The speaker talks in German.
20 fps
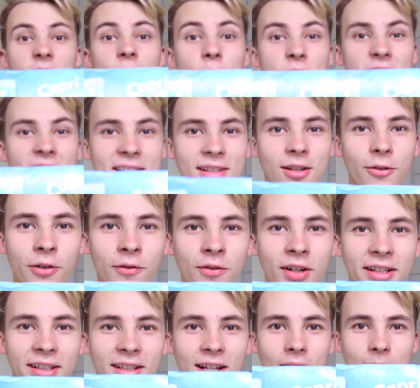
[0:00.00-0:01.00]
So, jetzt auf jeden
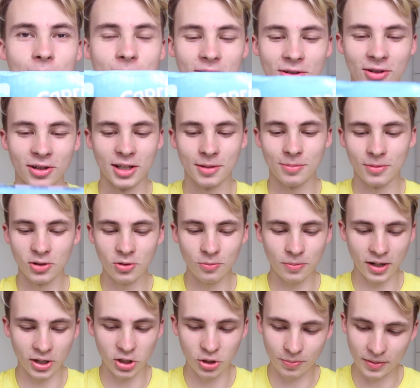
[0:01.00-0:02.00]
Fall die Capri-Sonne, ich bin
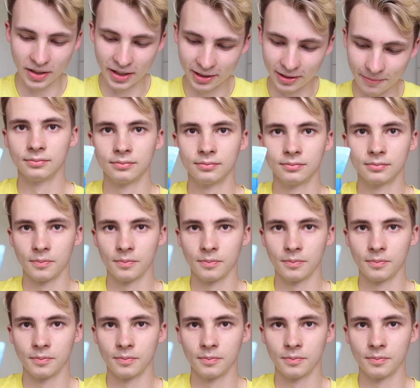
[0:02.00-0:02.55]
super gespannt.